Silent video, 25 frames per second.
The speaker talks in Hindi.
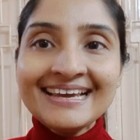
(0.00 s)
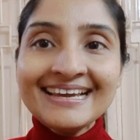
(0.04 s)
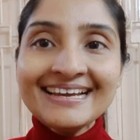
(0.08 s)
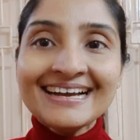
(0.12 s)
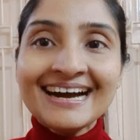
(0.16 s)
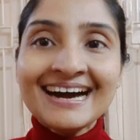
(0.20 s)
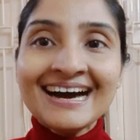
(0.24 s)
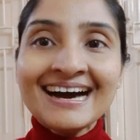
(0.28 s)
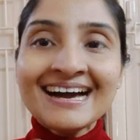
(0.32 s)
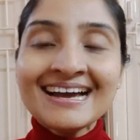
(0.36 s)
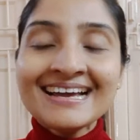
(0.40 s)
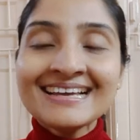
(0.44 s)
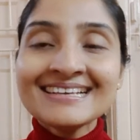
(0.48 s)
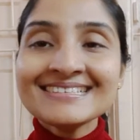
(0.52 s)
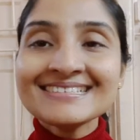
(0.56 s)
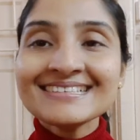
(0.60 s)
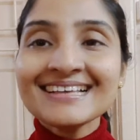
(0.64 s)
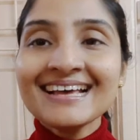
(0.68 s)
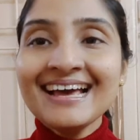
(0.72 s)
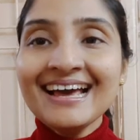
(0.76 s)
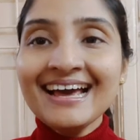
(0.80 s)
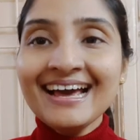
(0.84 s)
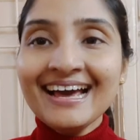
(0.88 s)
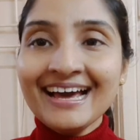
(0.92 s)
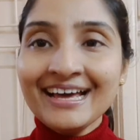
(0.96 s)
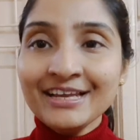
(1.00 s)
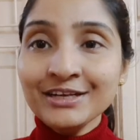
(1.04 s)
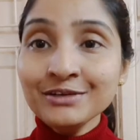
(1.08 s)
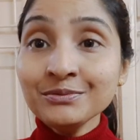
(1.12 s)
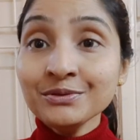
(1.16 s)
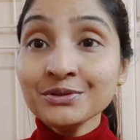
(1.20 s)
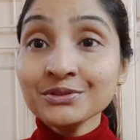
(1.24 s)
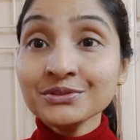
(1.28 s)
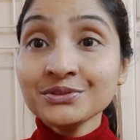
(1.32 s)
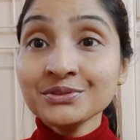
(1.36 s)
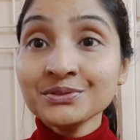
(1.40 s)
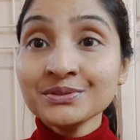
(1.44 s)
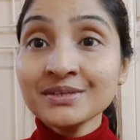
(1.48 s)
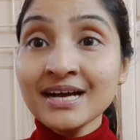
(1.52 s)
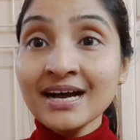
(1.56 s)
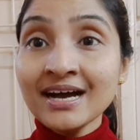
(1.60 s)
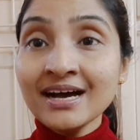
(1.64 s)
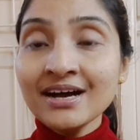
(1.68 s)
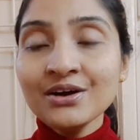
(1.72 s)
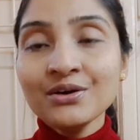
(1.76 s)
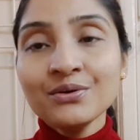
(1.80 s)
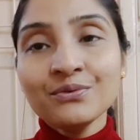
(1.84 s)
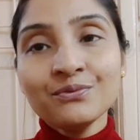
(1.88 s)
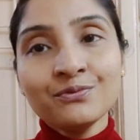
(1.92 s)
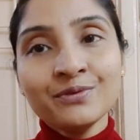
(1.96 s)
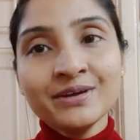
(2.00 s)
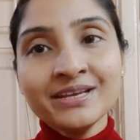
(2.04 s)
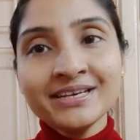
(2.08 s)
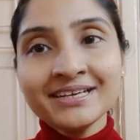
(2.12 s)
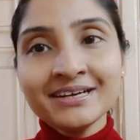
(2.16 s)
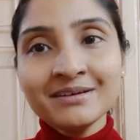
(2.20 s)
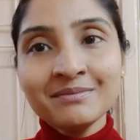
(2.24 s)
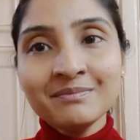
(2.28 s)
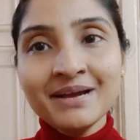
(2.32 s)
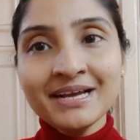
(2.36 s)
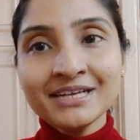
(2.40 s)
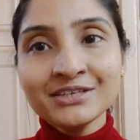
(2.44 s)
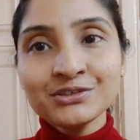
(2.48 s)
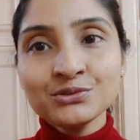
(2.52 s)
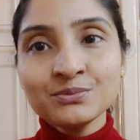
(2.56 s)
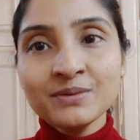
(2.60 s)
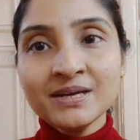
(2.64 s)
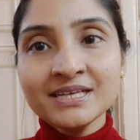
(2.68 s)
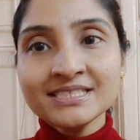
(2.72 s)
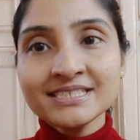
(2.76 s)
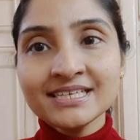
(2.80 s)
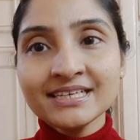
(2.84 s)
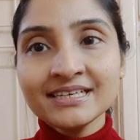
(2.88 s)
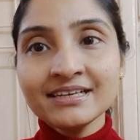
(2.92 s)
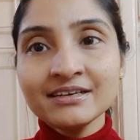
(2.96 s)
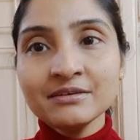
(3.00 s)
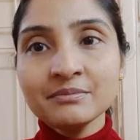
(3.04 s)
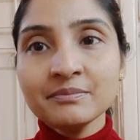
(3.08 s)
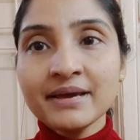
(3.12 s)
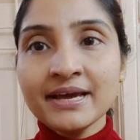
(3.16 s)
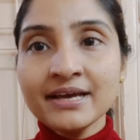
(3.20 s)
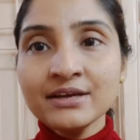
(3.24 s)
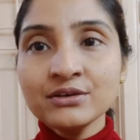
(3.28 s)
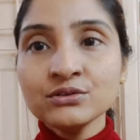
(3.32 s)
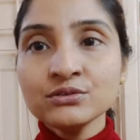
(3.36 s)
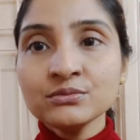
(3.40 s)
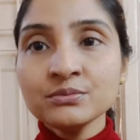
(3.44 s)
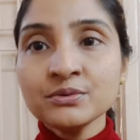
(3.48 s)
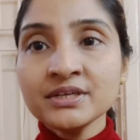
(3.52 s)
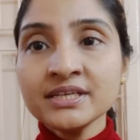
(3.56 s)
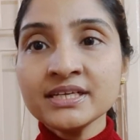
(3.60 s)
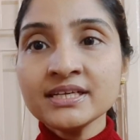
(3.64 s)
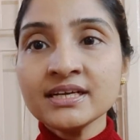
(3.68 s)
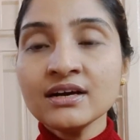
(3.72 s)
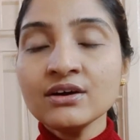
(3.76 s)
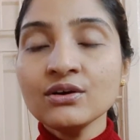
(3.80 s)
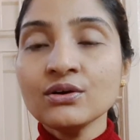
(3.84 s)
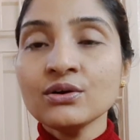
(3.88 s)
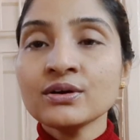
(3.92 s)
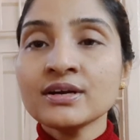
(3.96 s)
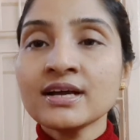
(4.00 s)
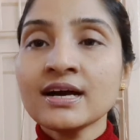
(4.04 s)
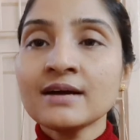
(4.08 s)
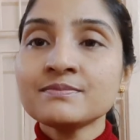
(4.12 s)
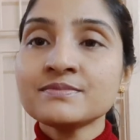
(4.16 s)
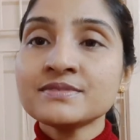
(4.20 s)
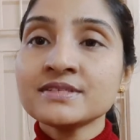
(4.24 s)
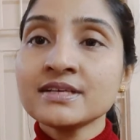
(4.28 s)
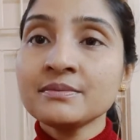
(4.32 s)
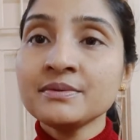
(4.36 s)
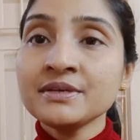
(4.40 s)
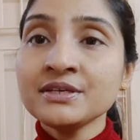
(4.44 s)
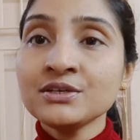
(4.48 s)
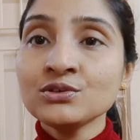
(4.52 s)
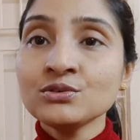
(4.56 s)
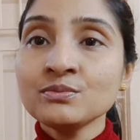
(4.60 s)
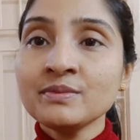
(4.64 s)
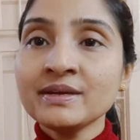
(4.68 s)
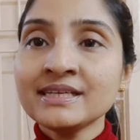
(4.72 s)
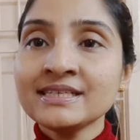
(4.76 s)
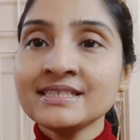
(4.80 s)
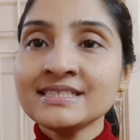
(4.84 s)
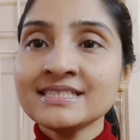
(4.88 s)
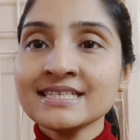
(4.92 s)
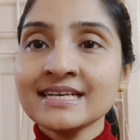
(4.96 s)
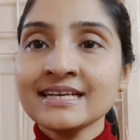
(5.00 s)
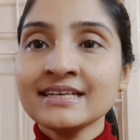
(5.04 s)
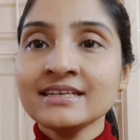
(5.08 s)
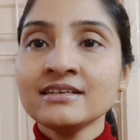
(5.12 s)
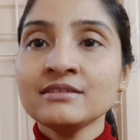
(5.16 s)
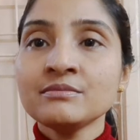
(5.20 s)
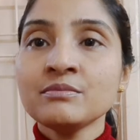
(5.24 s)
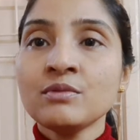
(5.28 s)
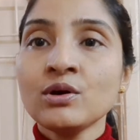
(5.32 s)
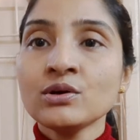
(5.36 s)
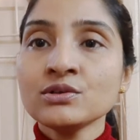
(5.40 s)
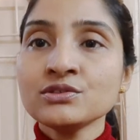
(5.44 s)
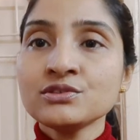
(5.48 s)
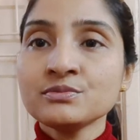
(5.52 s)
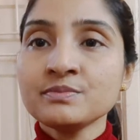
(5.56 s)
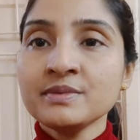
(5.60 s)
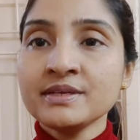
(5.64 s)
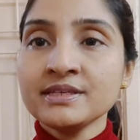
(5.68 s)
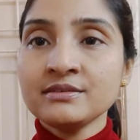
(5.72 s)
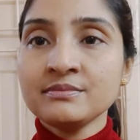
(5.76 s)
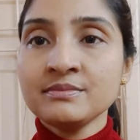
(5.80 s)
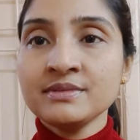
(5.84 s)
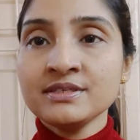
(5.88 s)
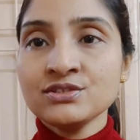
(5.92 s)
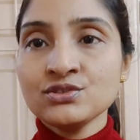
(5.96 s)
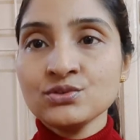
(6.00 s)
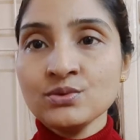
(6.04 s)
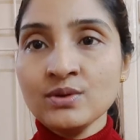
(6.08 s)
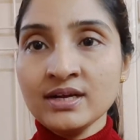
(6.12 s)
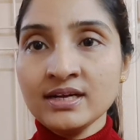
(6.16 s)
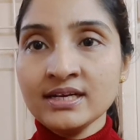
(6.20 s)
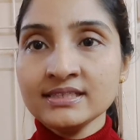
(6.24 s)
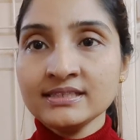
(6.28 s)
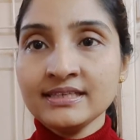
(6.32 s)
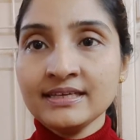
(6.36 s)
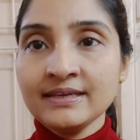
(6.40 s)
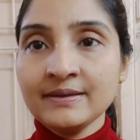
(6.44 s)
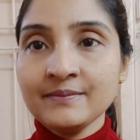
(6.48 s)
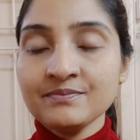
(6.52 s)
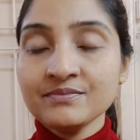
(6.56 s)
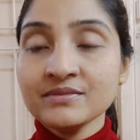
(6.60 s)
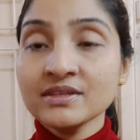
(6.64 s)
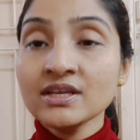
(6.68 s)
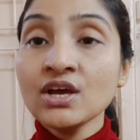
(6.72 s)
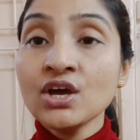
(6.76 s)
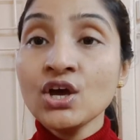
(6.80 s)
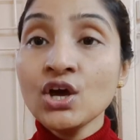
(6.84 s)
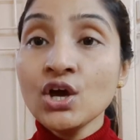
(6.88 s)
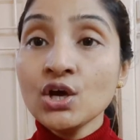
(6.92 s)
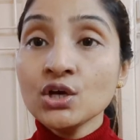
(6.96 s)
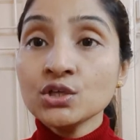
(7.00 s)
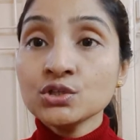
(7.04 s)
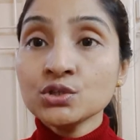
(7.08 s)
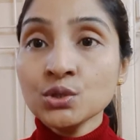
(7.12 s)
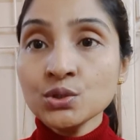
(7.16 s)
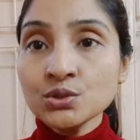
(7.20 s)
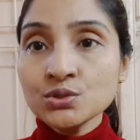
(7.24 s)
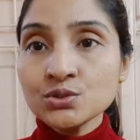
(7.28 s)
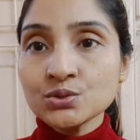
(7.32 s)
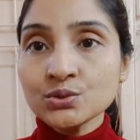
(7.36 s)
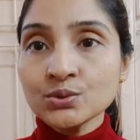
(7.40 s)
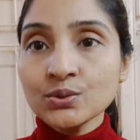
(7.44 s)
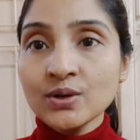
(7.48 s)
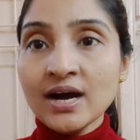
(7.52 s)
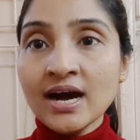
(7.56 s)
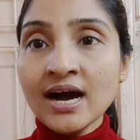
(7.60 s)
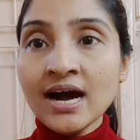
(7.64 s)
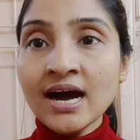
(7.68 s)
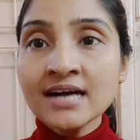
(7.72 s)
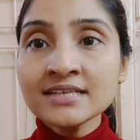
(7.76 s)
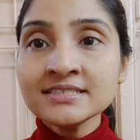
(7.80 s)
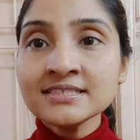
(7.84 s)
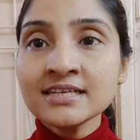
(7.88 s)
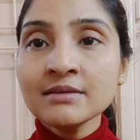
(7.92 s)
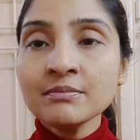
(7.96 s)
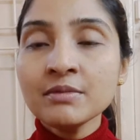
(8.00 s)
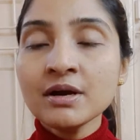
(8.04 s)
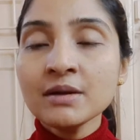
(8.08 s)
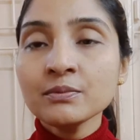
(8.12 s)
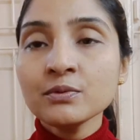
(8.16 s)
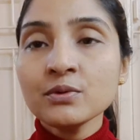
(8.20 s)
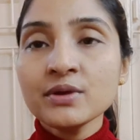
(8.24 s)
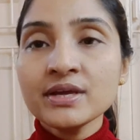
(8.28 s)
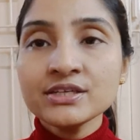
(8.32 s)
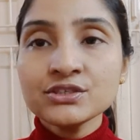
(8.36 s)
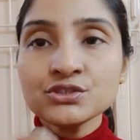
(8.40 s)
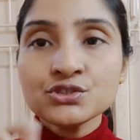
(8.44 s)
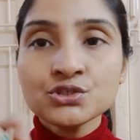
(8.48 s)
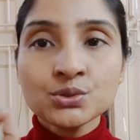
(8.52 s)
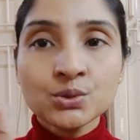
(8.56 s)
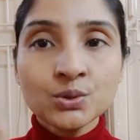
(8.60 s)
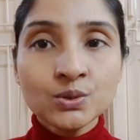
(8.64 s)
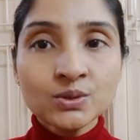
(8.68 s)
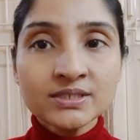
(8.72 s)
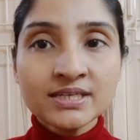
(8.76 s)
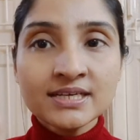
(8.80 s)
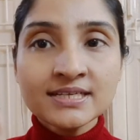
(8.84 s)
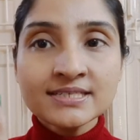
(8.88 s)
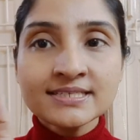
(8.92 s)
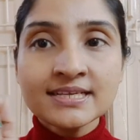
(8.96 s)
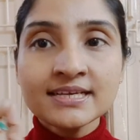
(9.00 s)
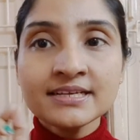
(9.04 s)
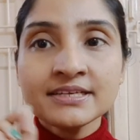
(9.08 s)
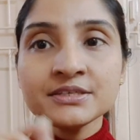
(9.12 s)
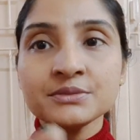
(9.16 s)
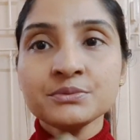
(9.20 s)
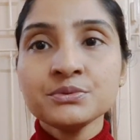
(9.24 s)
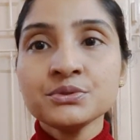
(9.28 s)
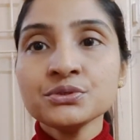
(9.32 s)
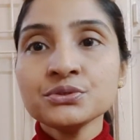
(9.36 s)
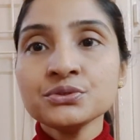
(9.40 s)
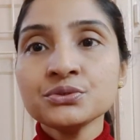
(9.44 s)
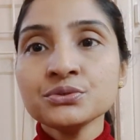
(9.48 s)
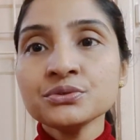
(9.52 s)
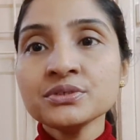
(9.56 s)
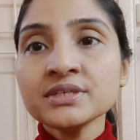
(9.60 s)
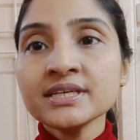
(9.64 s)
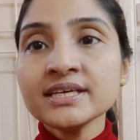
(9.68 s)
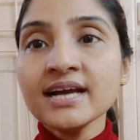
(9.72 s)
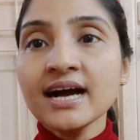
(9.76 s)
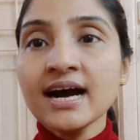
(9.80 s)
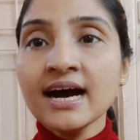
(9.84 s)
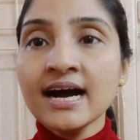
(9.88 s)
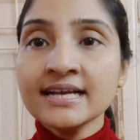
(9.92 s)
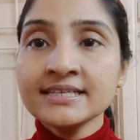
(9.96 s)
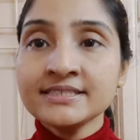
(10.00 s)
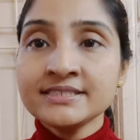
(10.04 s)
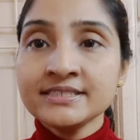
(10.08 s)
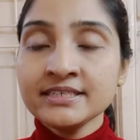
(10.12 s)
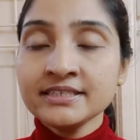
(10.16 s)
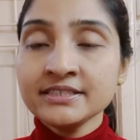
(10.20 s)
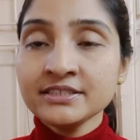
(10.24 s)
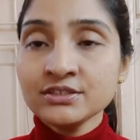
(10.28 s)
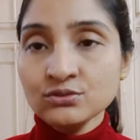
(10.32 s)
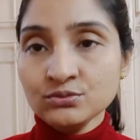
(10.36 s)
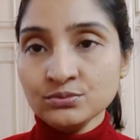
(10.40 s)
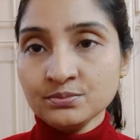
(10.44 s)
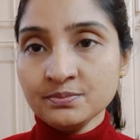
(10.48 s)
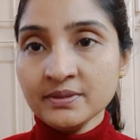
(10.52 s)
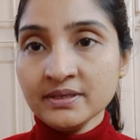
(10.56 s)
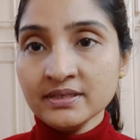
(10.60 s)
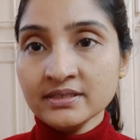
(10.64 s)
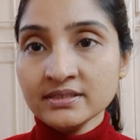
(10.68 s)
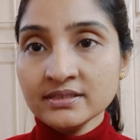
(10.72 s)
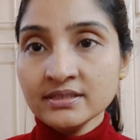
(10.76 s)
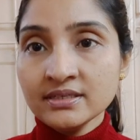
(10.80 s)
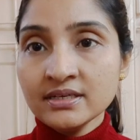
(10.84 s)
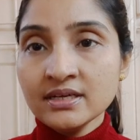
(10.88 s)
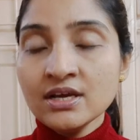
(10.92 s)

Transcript: गाइस हेलो बंधुरा वेलकम बैक टू माय चैनल मैं हूं मोनिका और आप सभी को मेरी चैनल मॉम्स पेट में स्वागत है दोस्तों आज हम आपको एक छोटा सा रिव्यू दूंगी आईजेल के ऊपर